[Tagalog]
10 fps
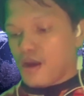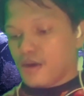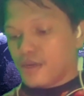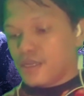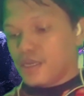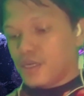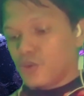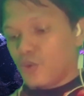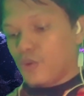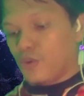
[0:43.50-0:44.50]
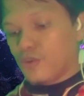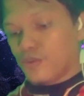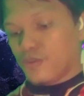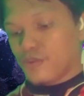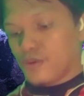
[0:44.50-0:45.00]
Ang iniidulo.
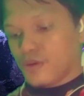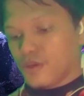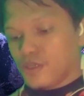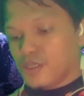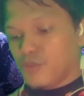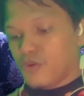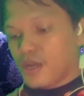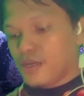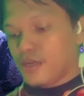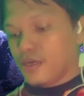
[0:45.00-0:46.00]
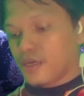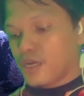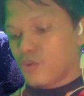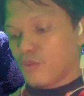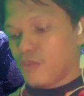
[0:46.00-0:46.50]
Simula nang
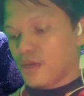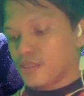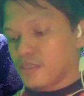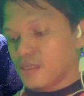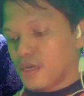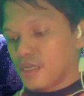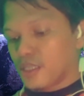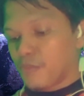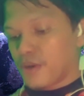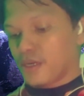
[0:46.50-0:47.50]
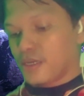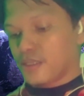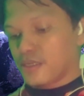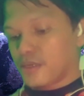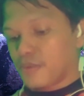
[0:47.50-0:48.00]
ikay lumabas at
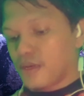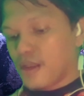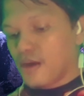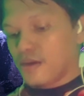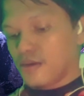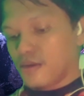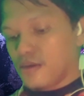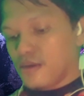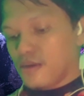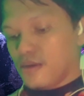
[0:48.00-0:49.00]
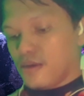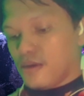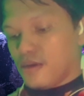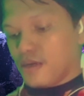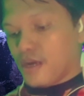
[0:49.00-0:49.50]
napakita sa madla,
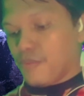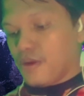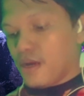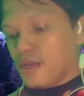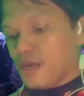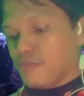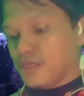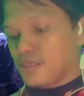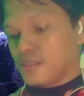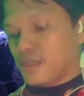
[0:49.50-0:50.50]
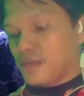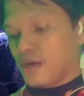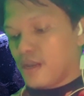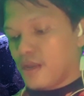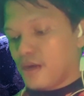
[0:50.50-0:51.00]
kami ay labis na
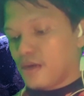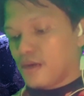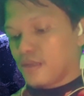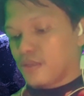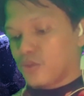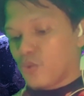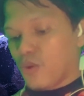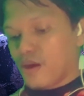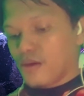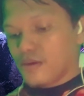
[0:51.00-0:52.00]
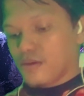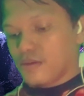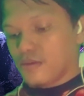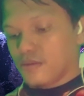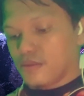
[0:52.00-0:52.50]
nagalak at natuwa.
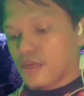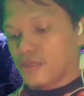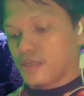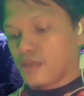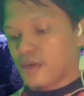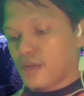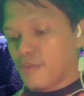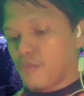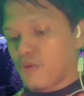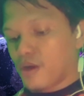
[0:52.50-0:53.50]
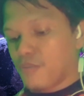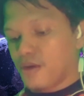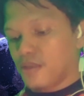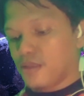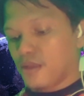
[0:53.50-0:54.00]
Dahil sa taglay mong
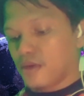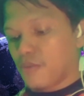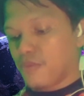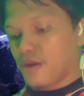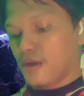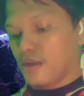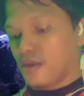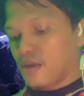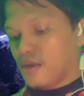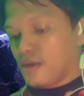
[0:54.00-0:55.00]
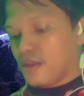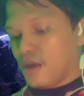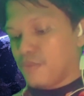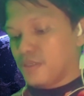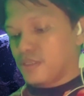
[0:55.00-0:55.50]
kabigitan, kami ay
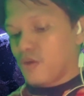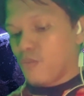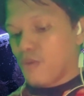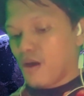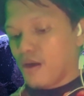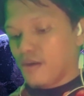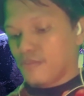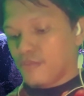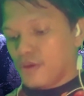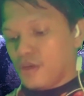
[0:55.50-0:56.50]
labis na humanga.